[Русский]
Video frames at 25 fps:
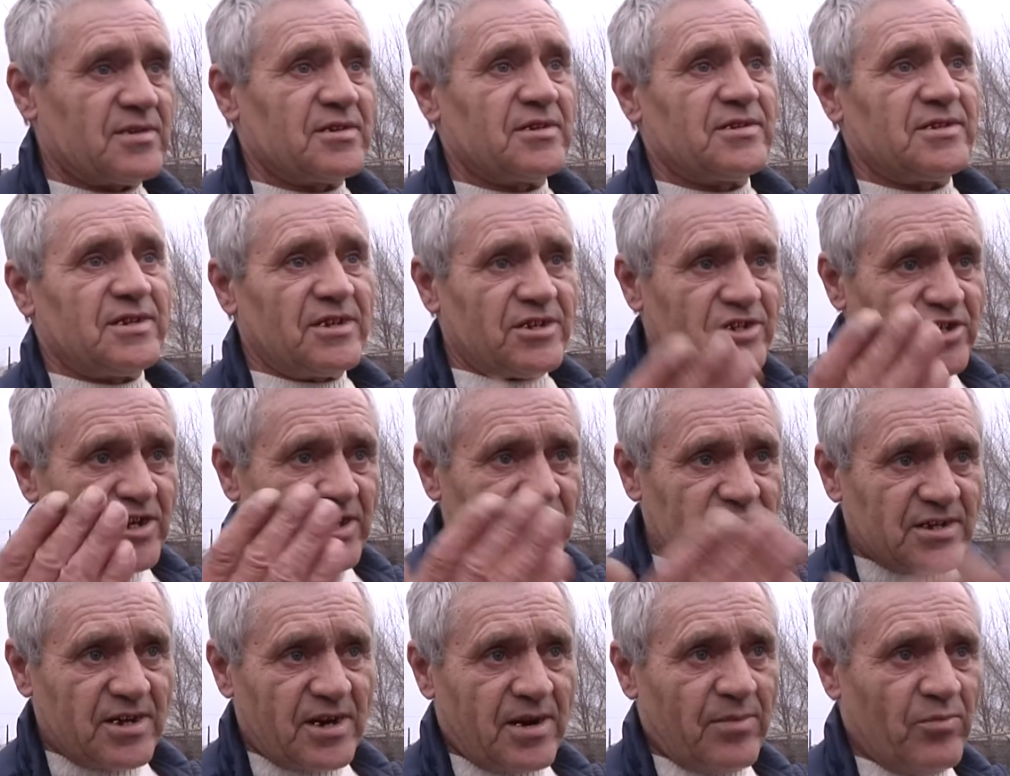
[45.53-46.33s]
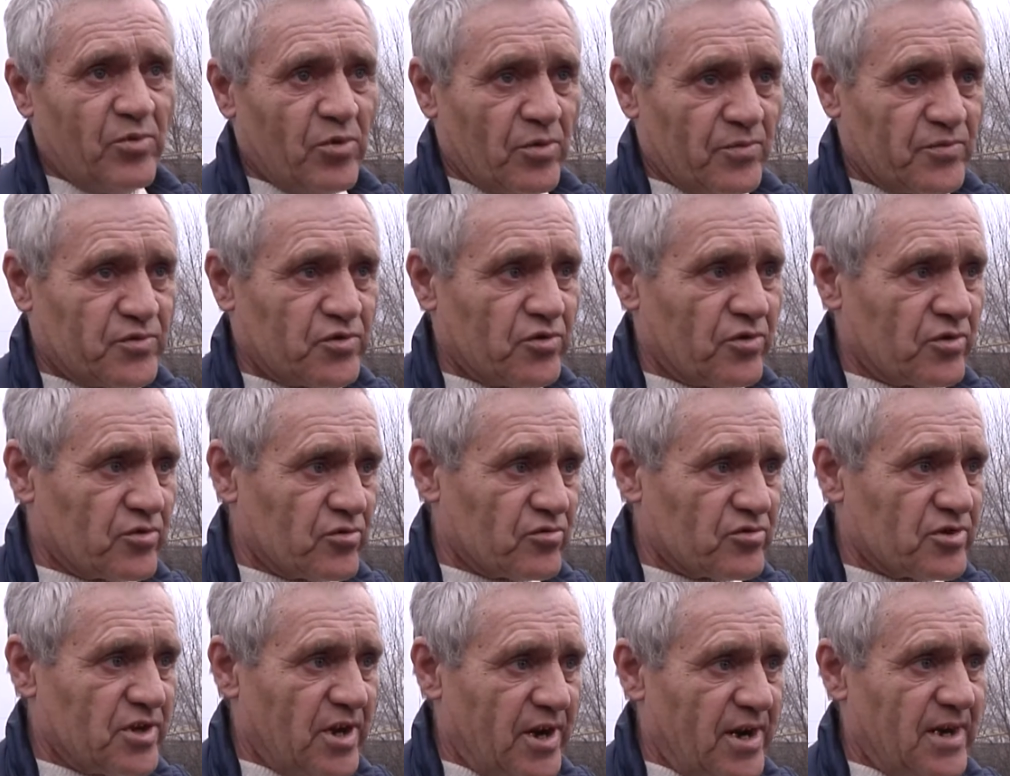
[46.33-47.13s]
Сейчас загребем всю
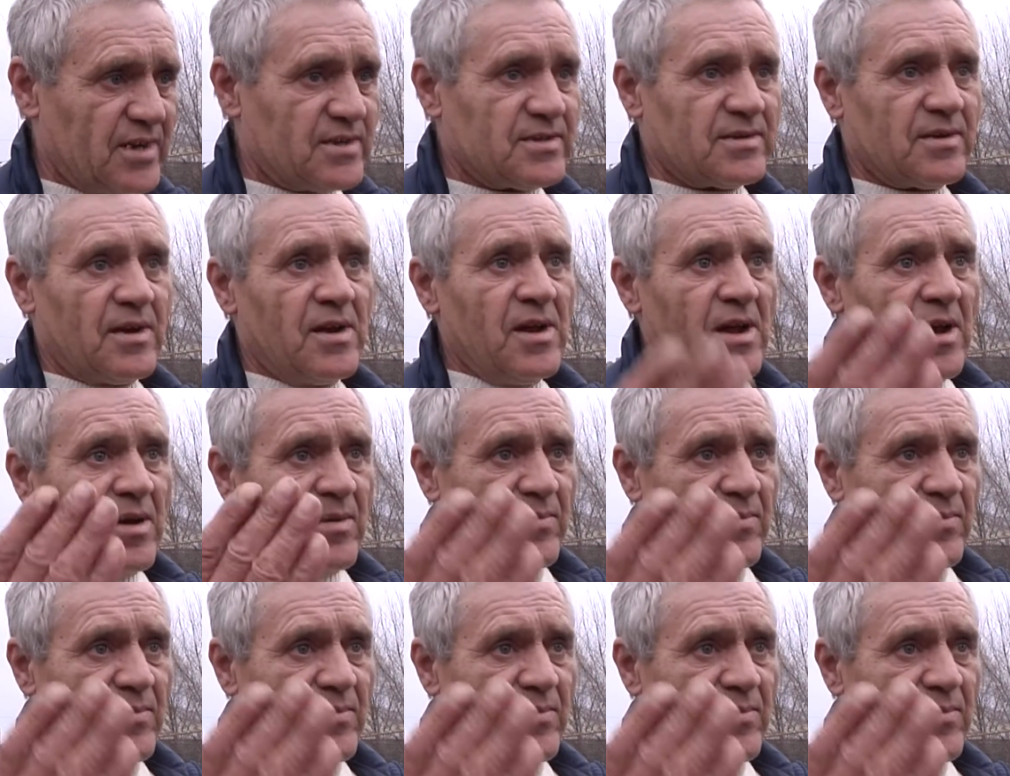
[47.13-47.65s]
эту грязь,